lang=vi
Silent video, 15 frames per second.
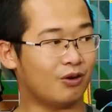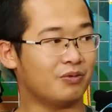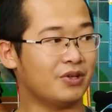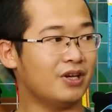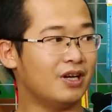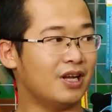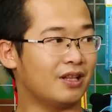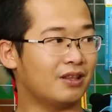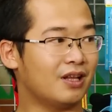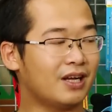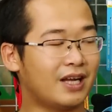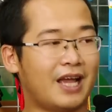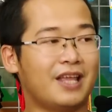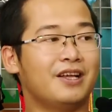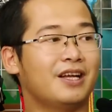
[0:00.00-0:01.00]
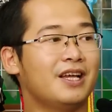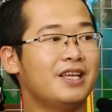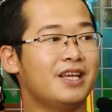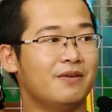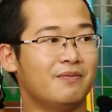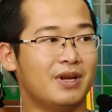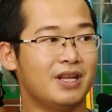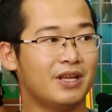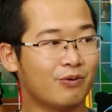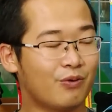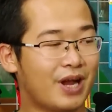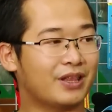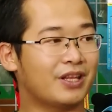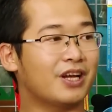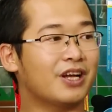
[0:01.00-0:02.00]
cũng như là tất cả những cái gì mà liên
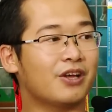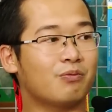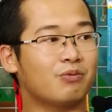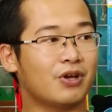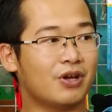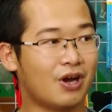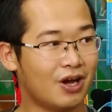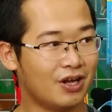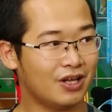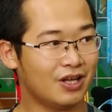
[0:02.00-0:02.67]
quan tới cái giống chó đó